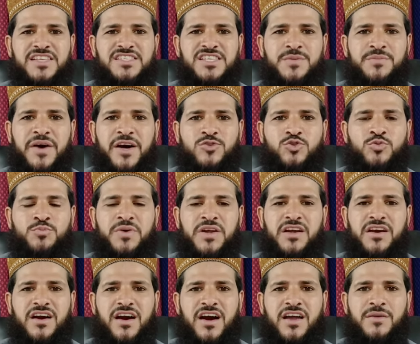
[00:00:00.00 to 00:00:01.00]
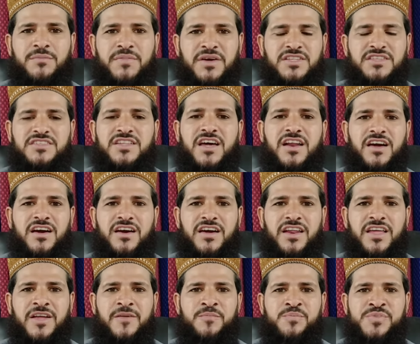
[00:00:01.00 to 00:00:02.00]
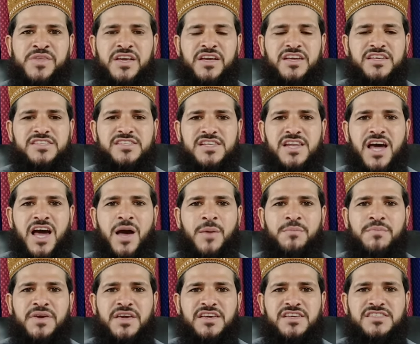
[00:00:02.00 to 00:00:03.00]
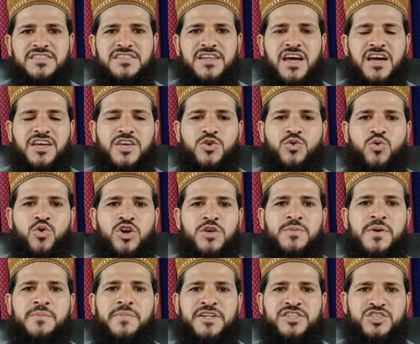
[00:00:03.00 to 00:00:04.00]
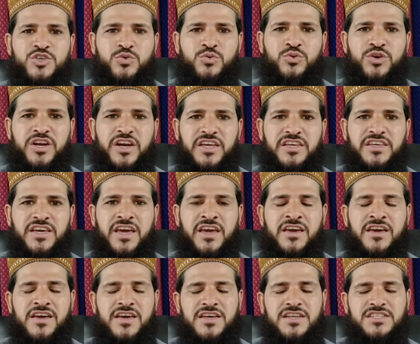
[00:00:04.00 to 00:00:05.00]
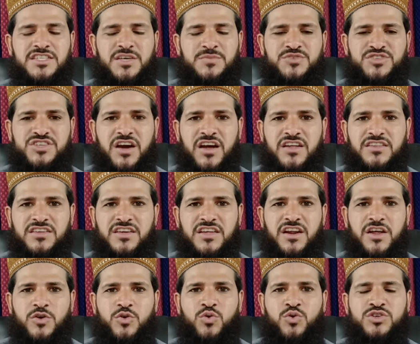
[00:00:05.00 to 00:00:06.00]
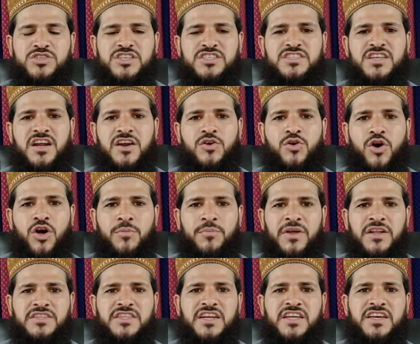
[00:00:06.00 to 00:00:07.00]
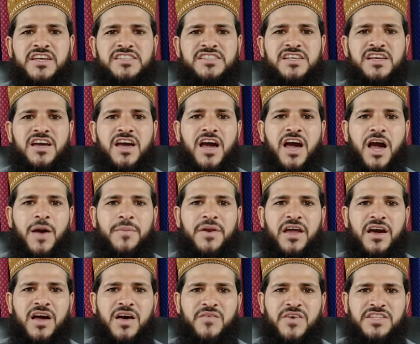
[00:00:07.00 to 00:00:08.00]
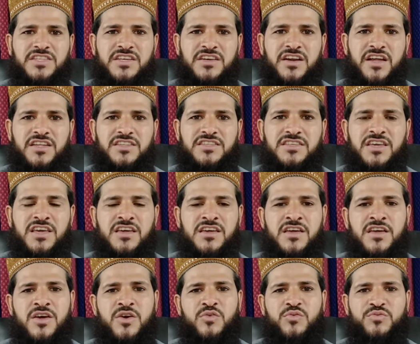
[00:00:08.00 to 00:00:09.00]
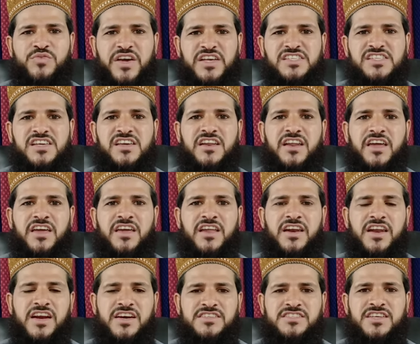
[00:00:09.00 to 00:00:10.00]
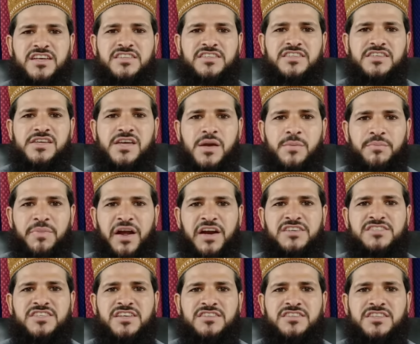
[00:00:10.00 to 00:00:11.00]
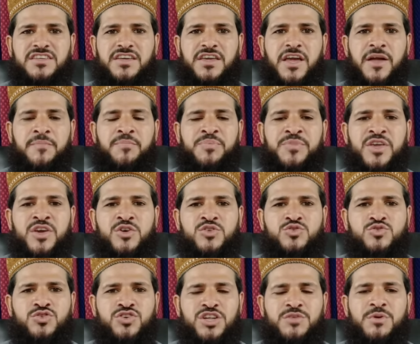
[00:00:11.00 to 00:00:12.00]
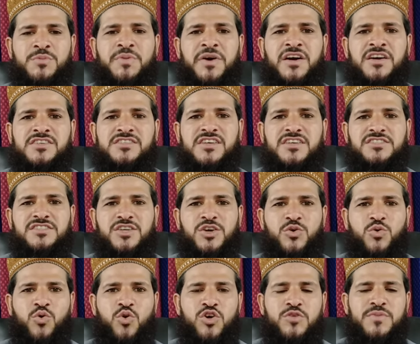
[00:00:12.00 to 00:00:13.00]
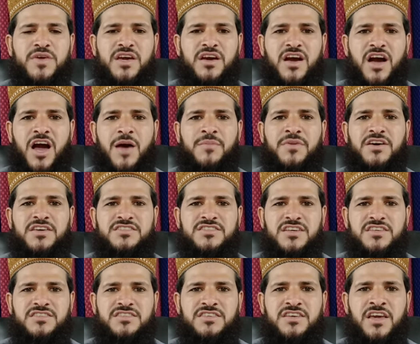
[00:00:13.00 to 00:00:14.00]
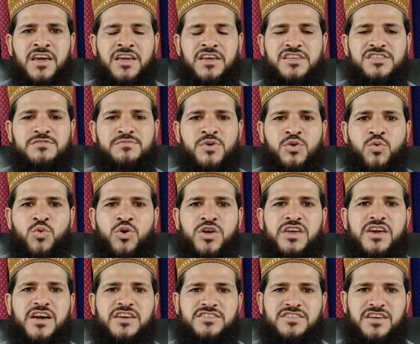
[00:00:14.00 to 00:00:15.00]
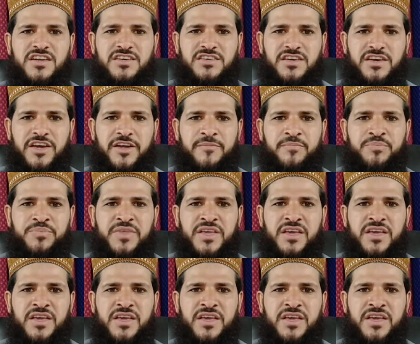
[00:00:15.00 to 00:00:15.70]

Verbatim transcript: ऐसी बातों पर कान मत धरा करें इस्लाम में इस तरह की कोई भी बदशगुनी नहीं है जब चांद ग्रहण हो जिस तरह नॉर्मल तरीके से हमला खवतिन रहती हैं वैसे ही रहें लेट सकती हैं बैठ सकती हैं छुरी भी पकड़ सकती हैं कोई भी काम कर सकती हैं इसमें कोई हर्ज नहीं है